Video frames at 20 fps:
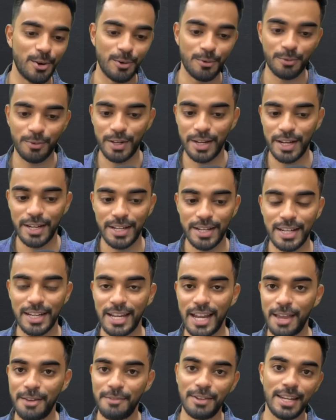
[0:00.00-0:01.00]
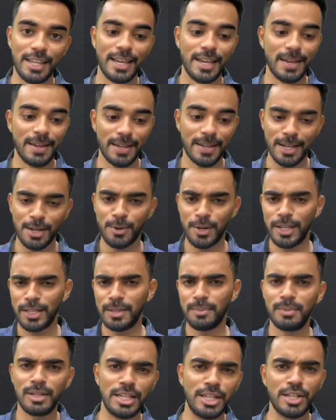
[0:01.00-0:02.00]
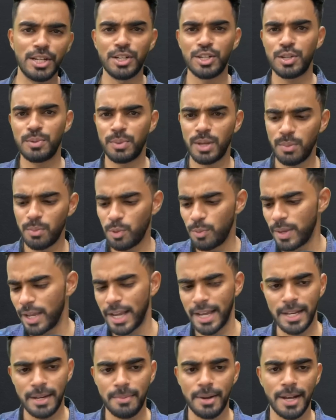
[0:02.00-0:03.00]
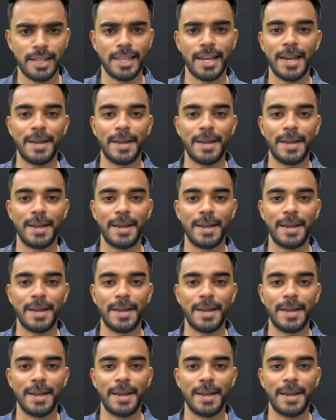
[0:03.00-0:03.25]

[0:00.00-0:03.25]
कॉन्फिडेंट है लाइवली है है ना और एकदम लीडरशिप की भूमिका निभाता